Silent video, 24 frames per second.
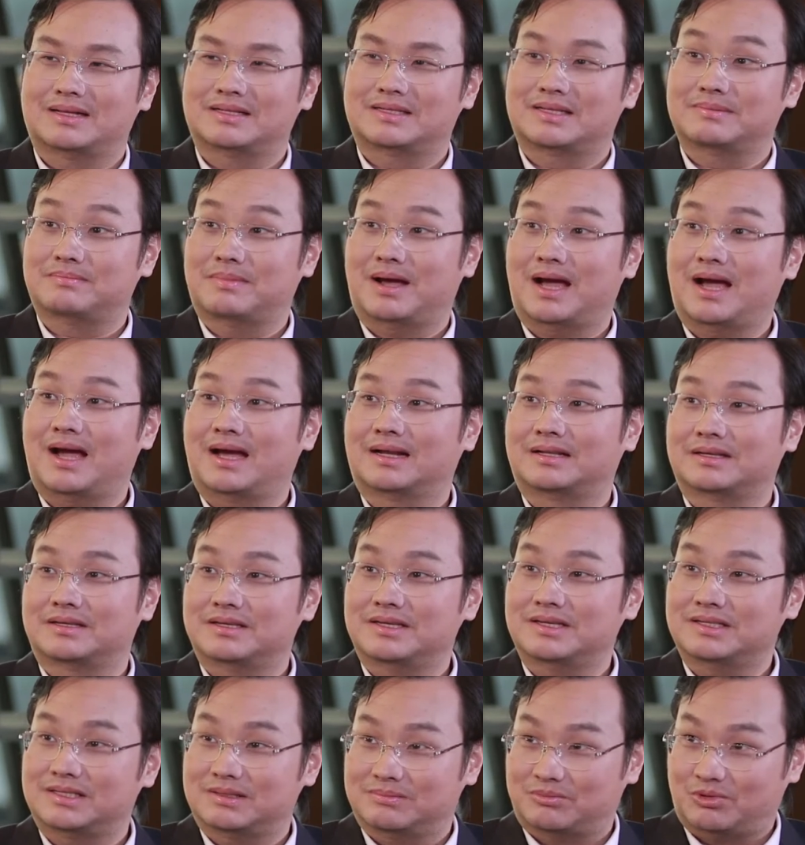ณ
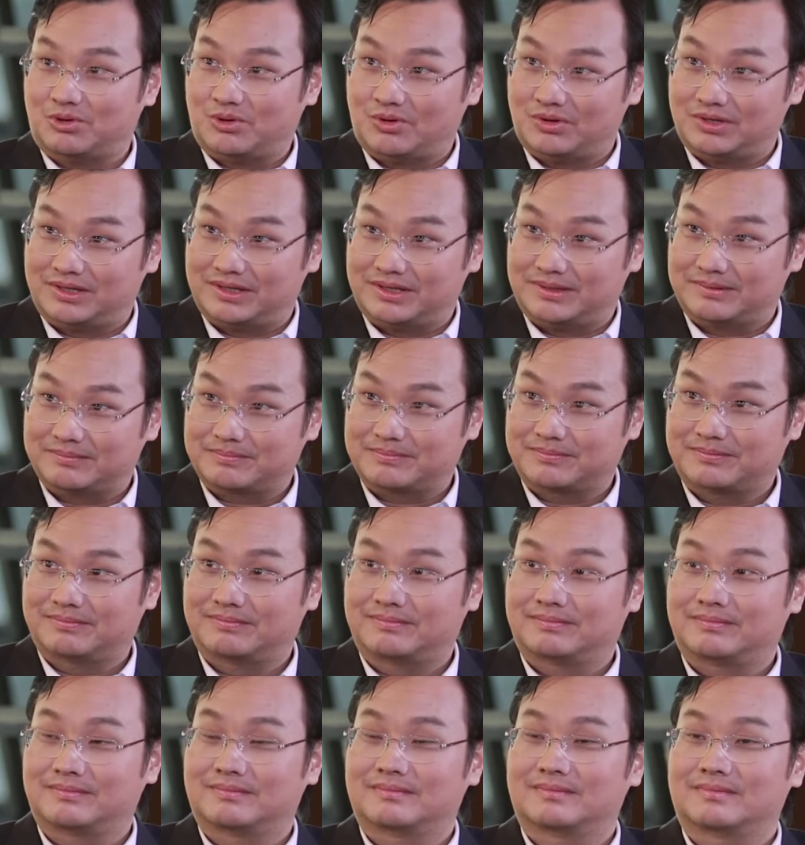15-20 คน
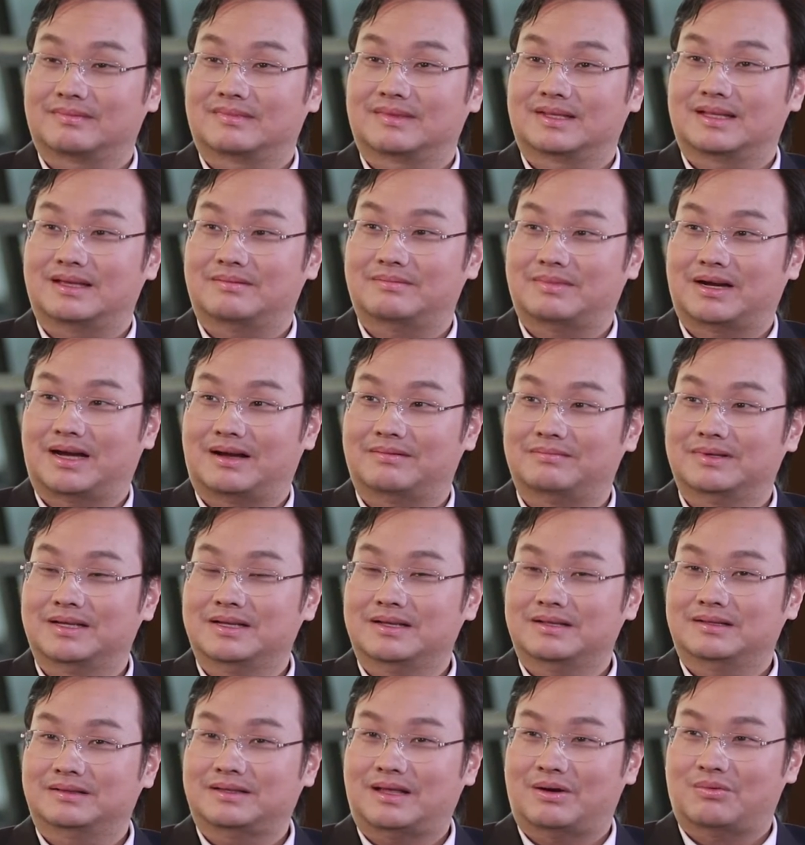ใช่ไหมครับ
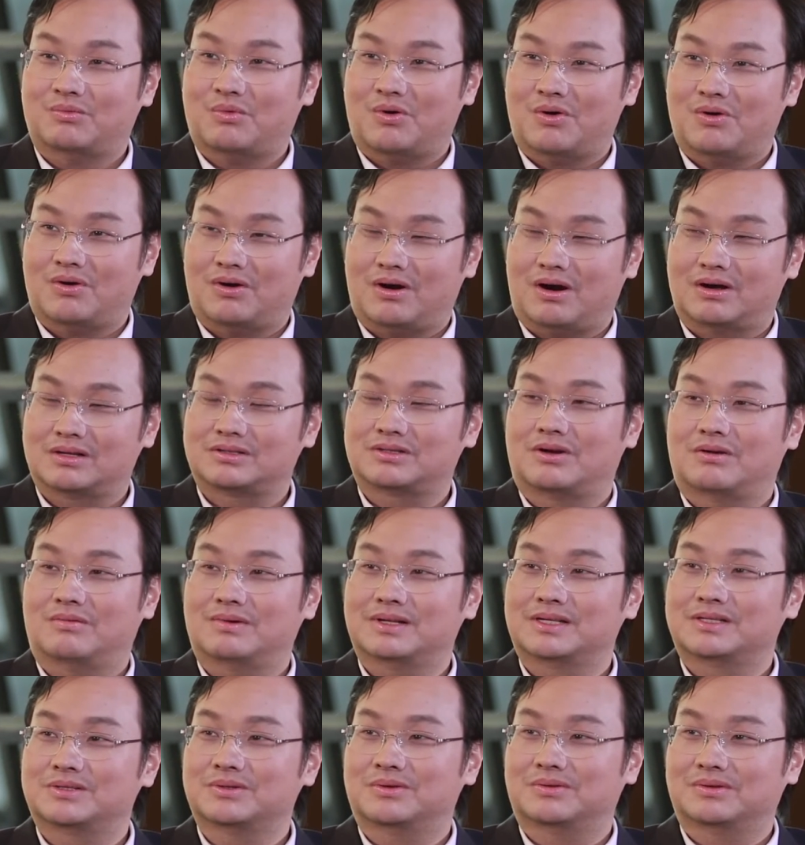แต่วงอส
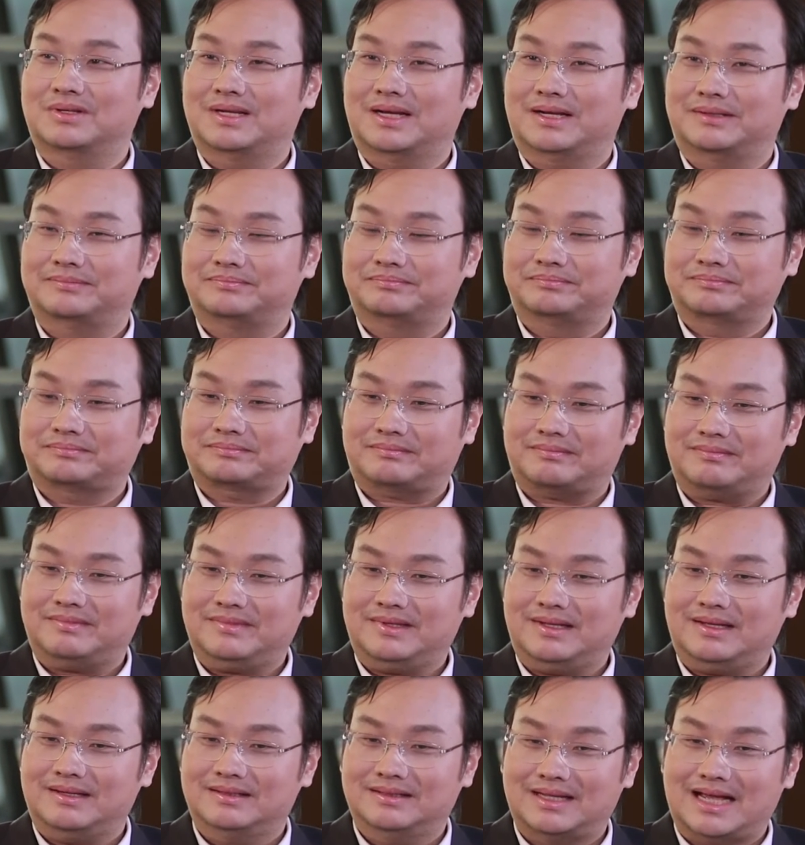วันศุกร์เนี่ย
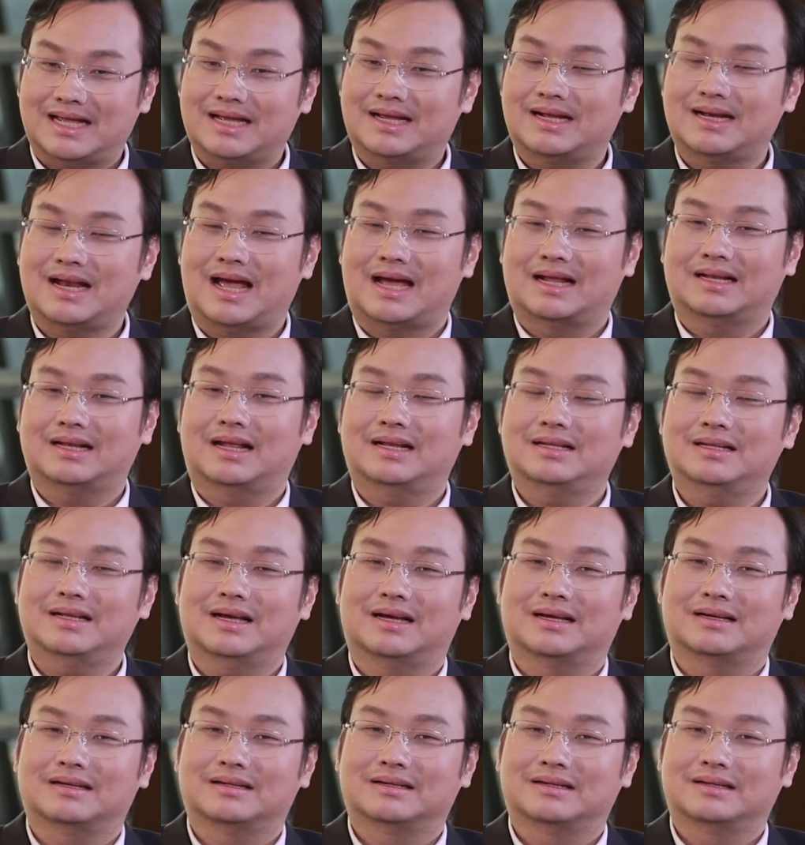ในขณะนั้น
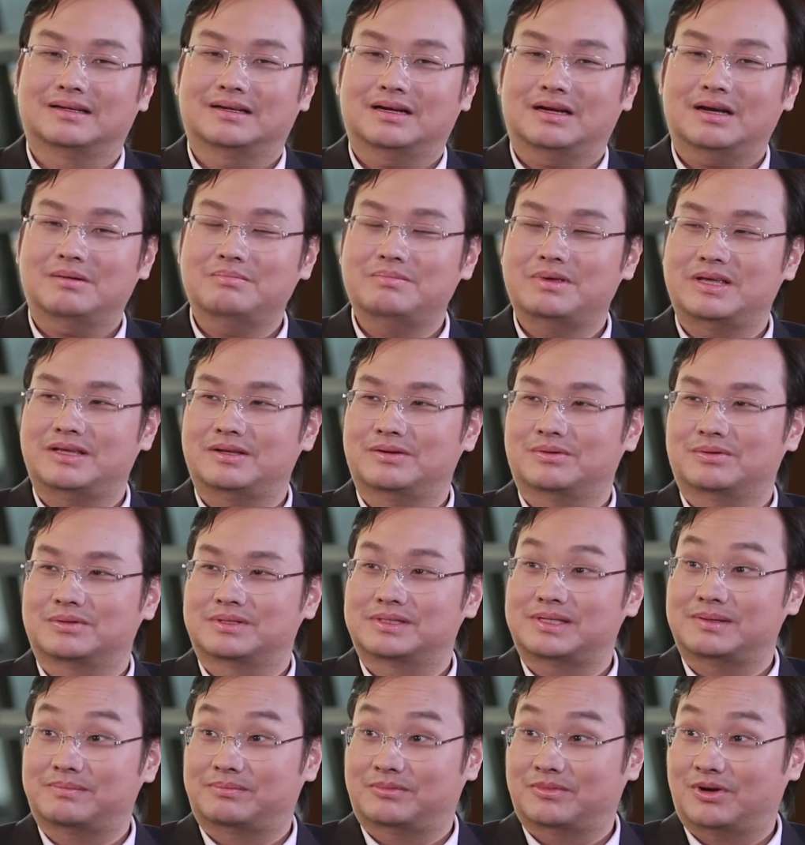เนี่ยก็มีอยู่
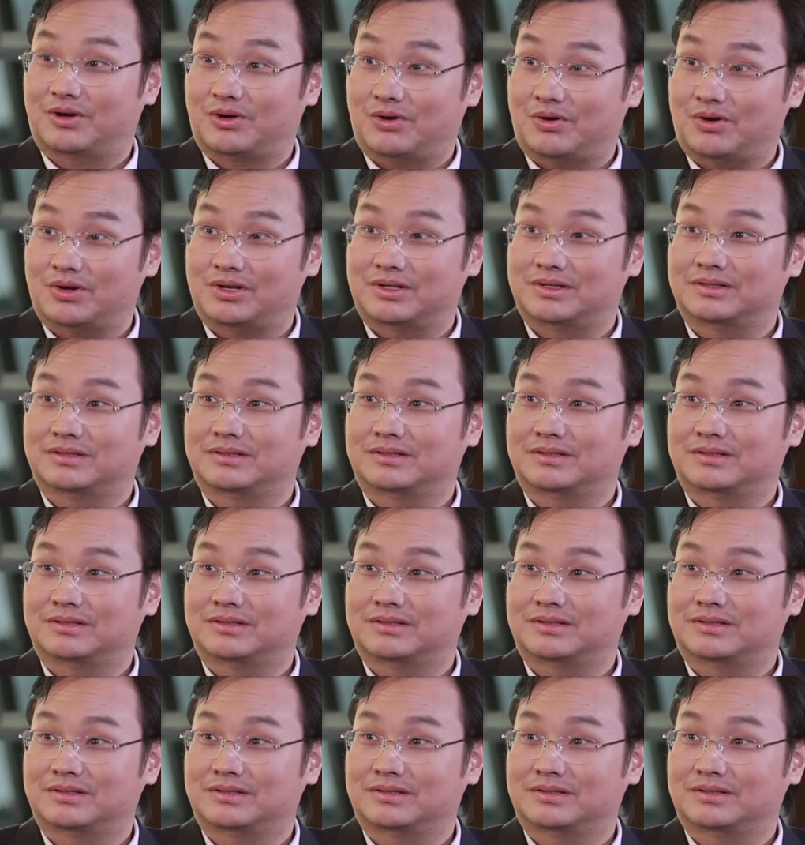สิบกว่าคน